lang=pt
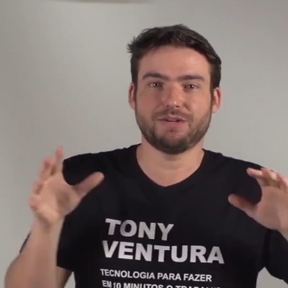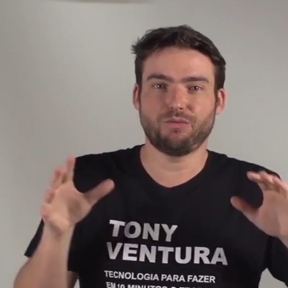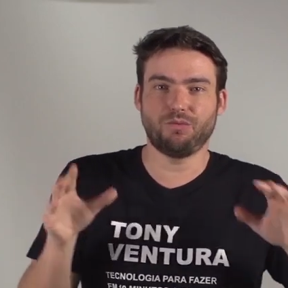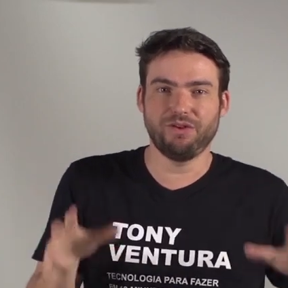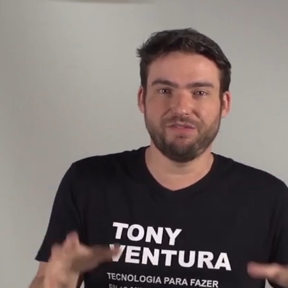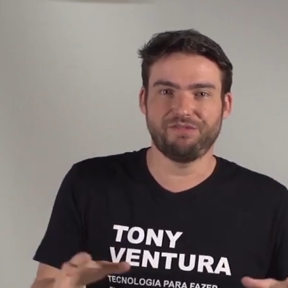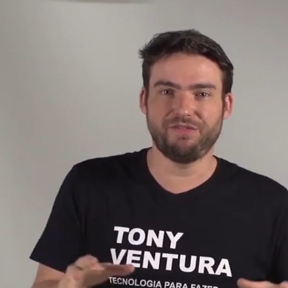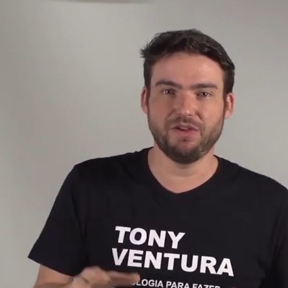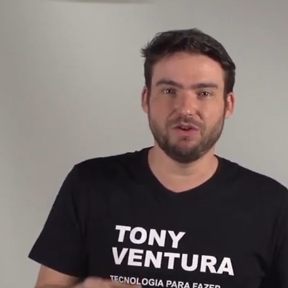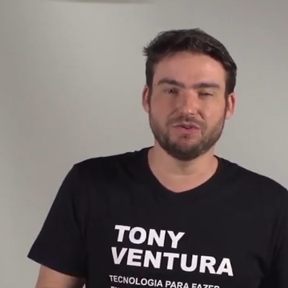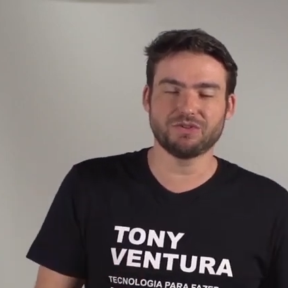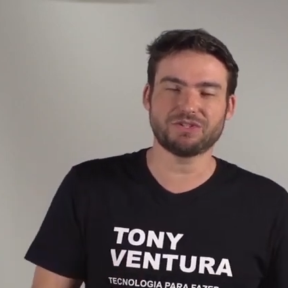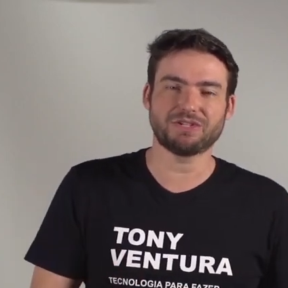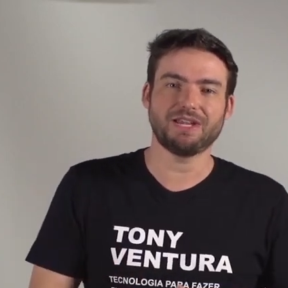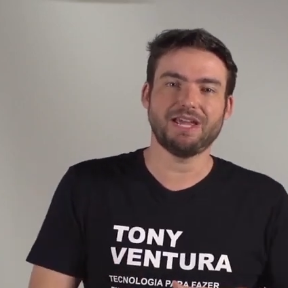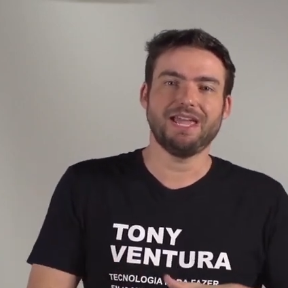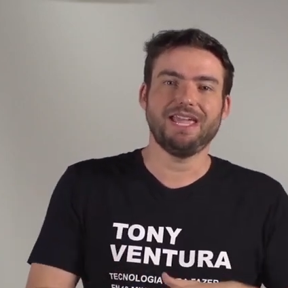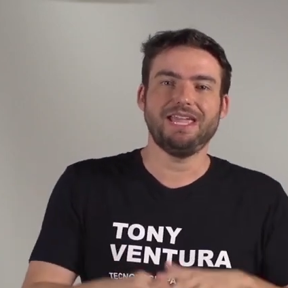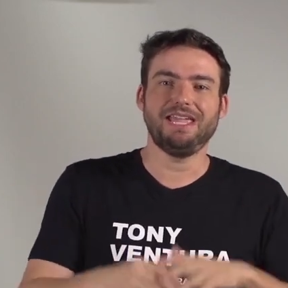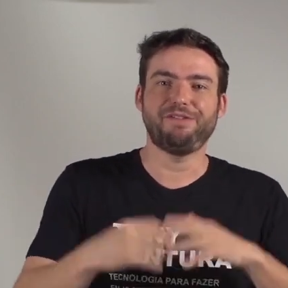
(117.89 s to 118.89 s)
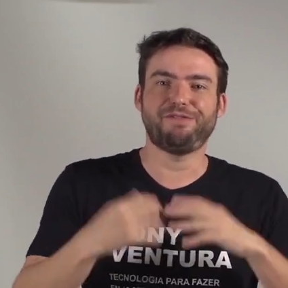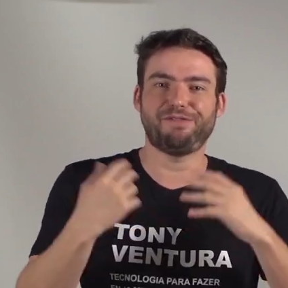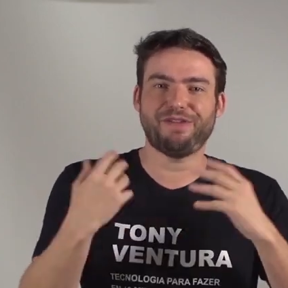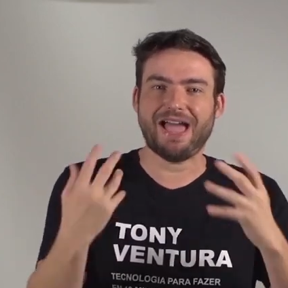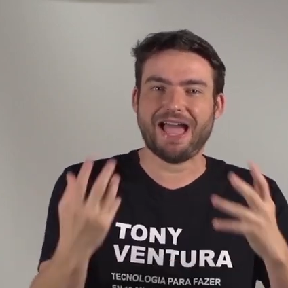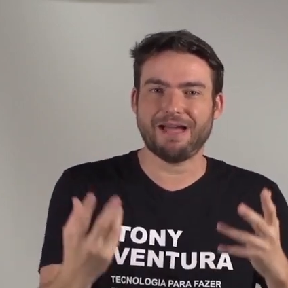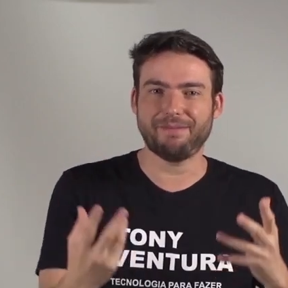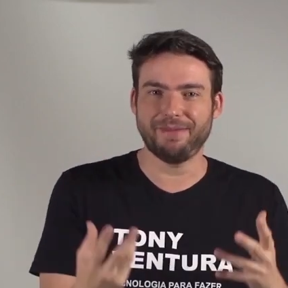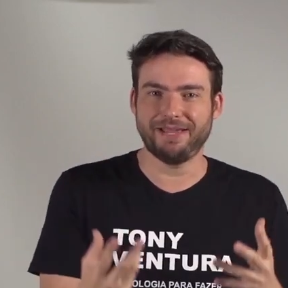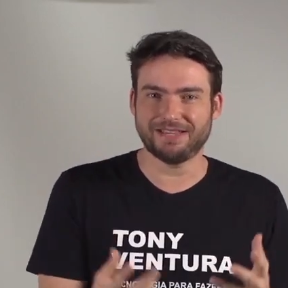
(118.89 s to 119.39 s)
reviews e
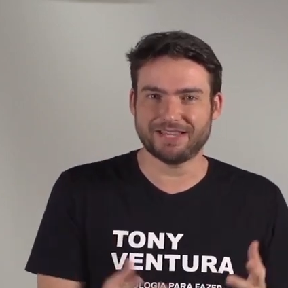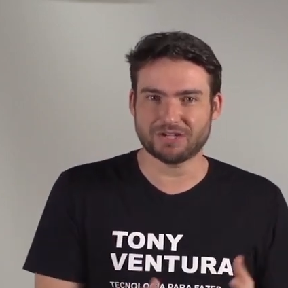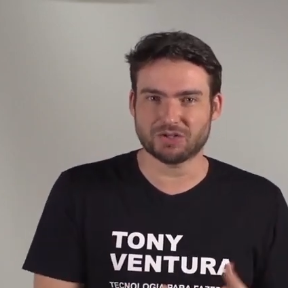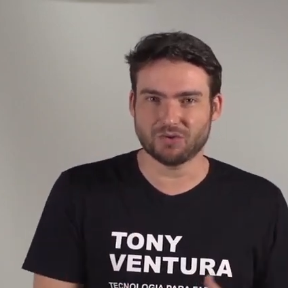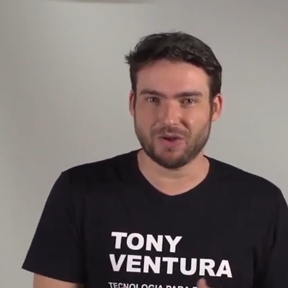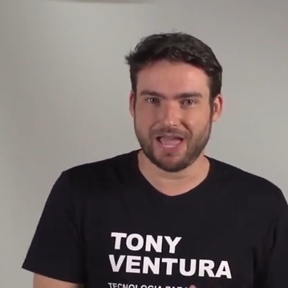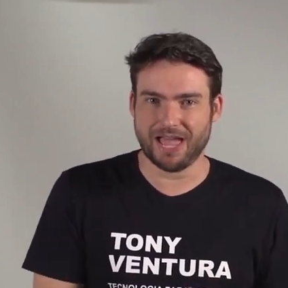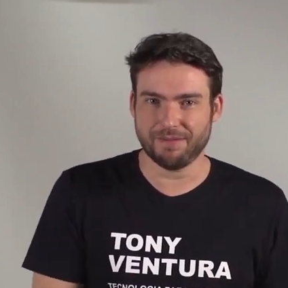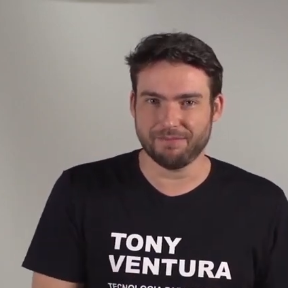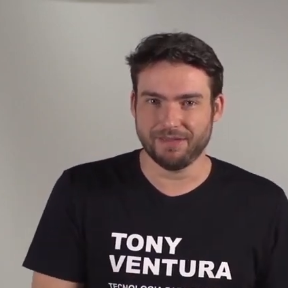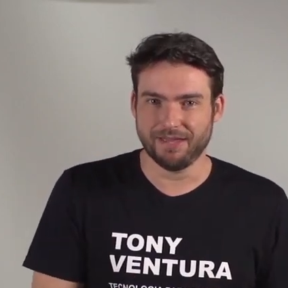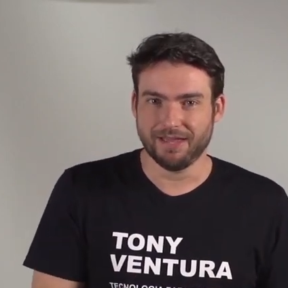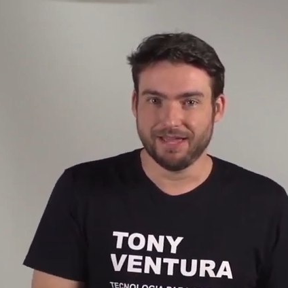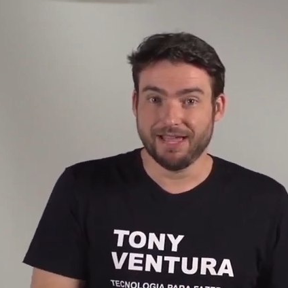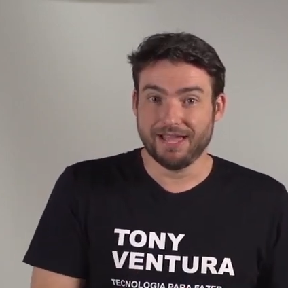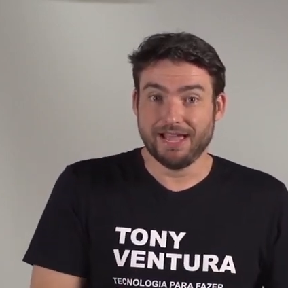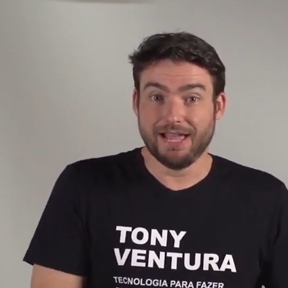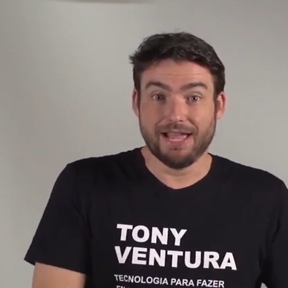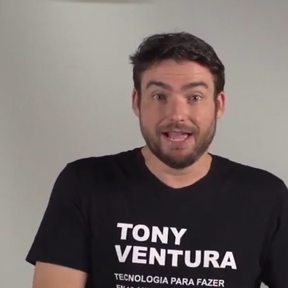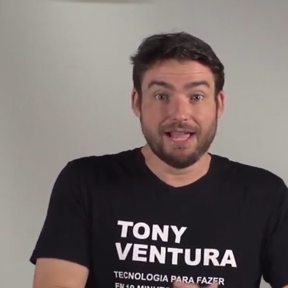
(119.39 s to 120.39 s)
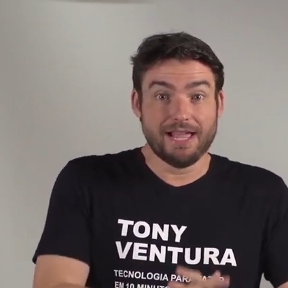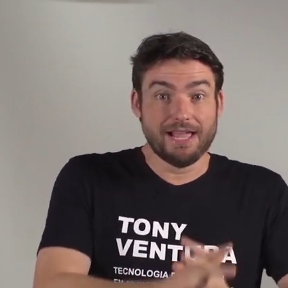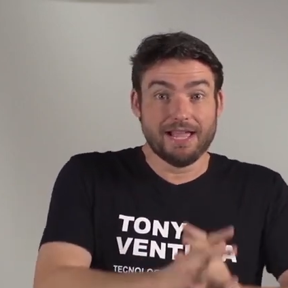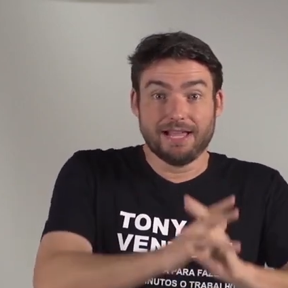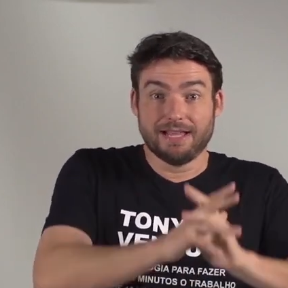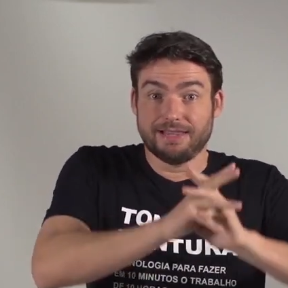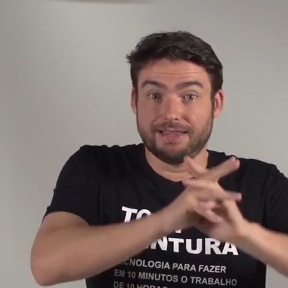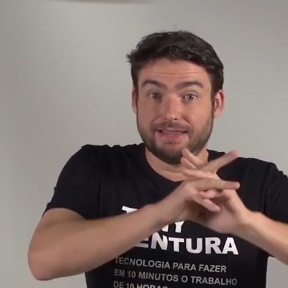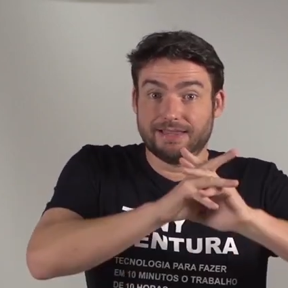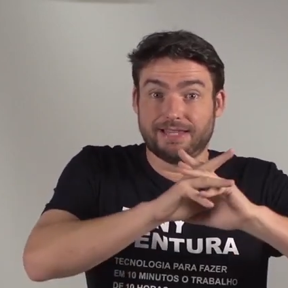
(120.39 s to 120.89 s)
ferramentas web
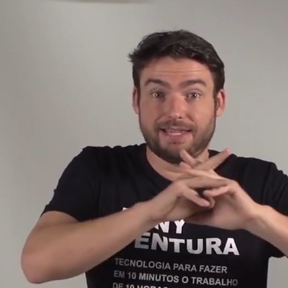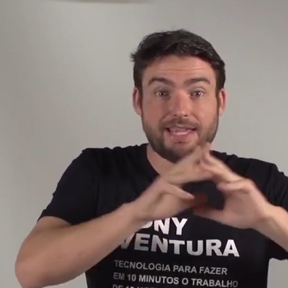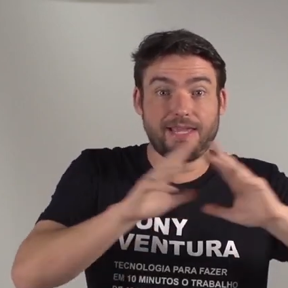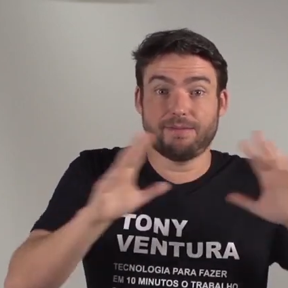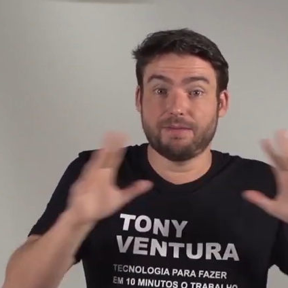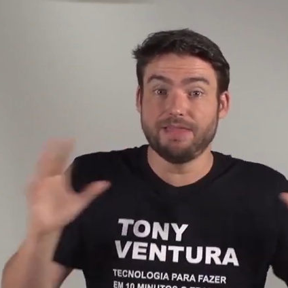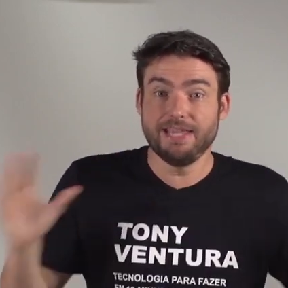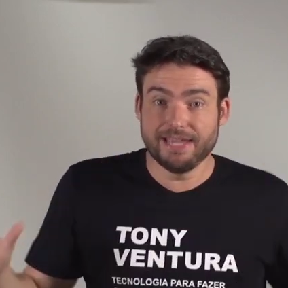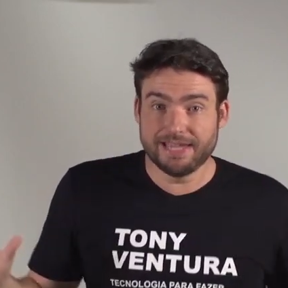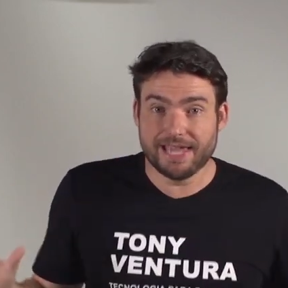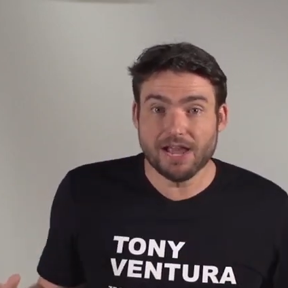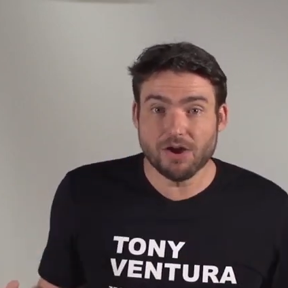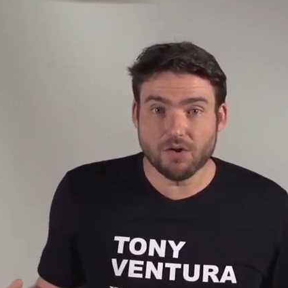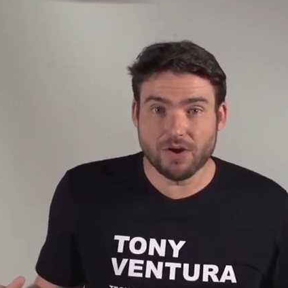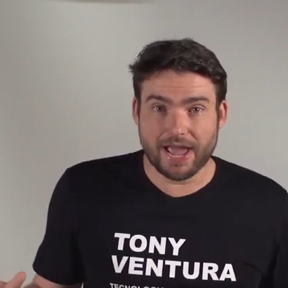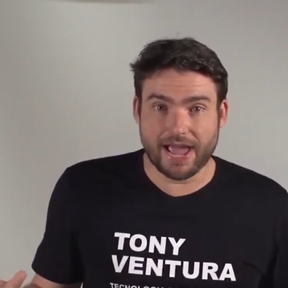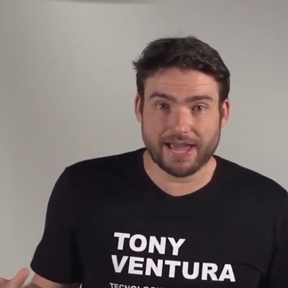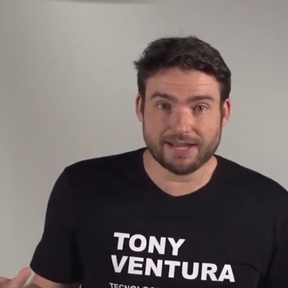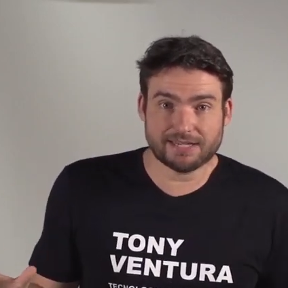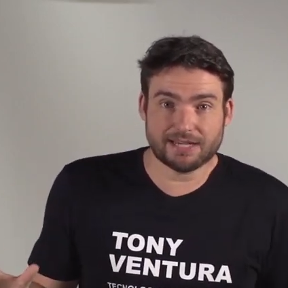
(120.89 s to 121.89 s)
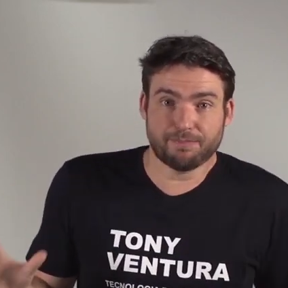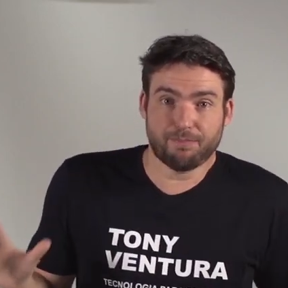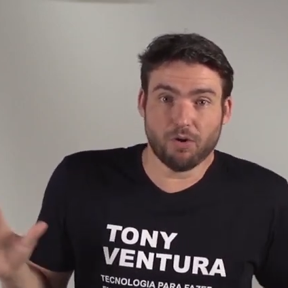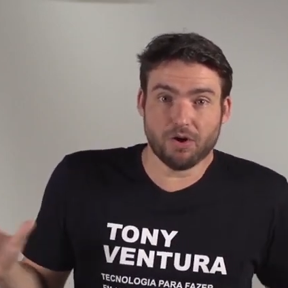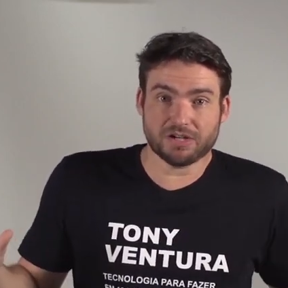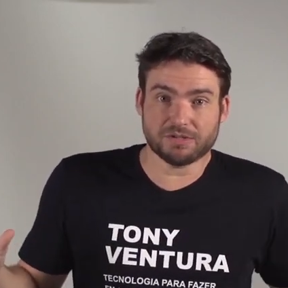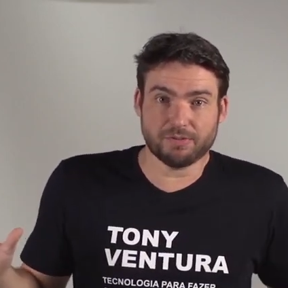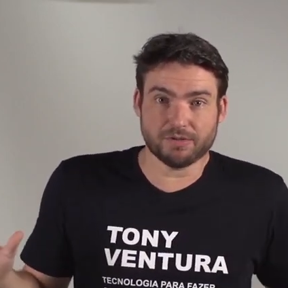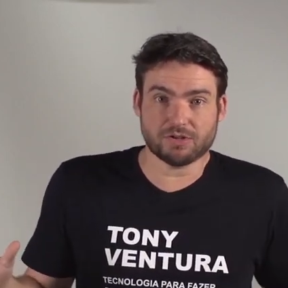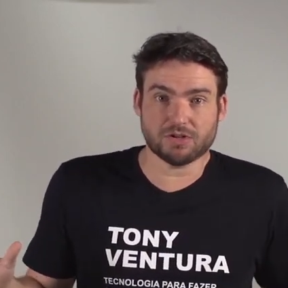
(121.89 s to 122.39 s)
que ninguém conhece, que
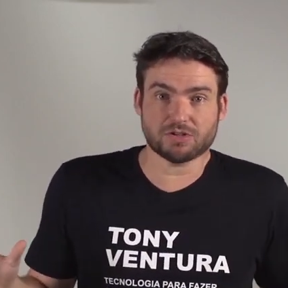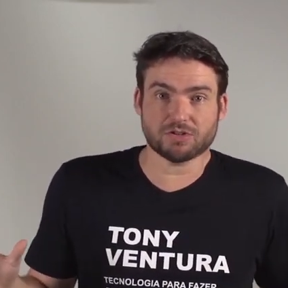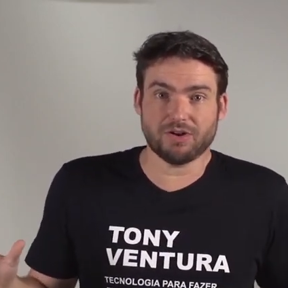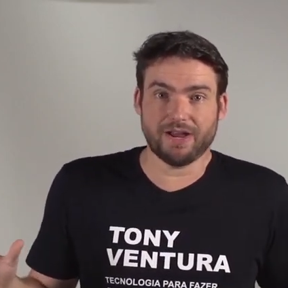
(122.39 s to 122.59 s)
poucas pessoas